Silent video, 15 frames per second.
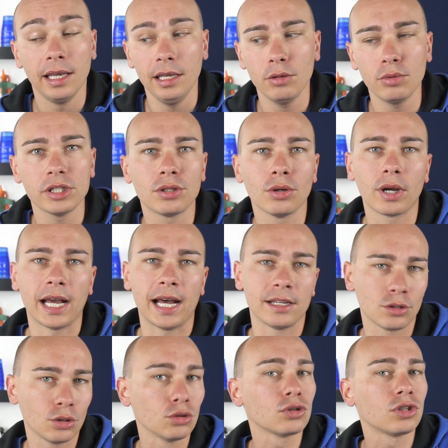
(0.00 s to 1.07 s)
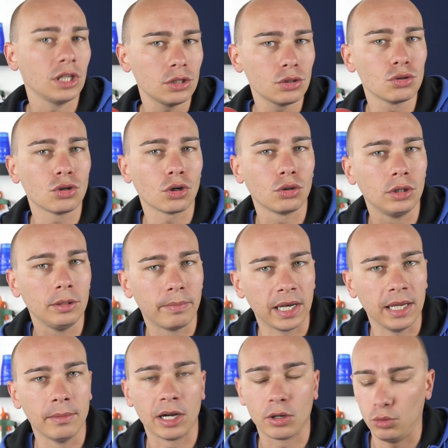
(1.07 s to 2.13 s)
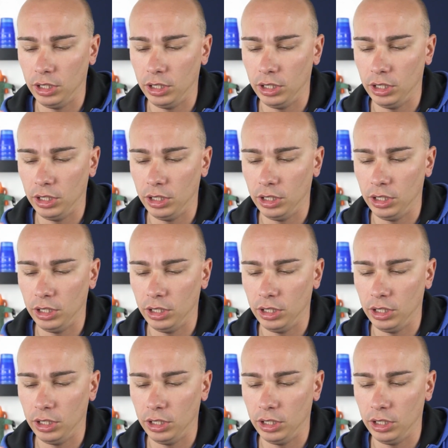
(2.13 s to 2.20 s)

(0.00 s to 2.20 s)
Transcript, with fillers: In questo caso lo stesso gioco di prima,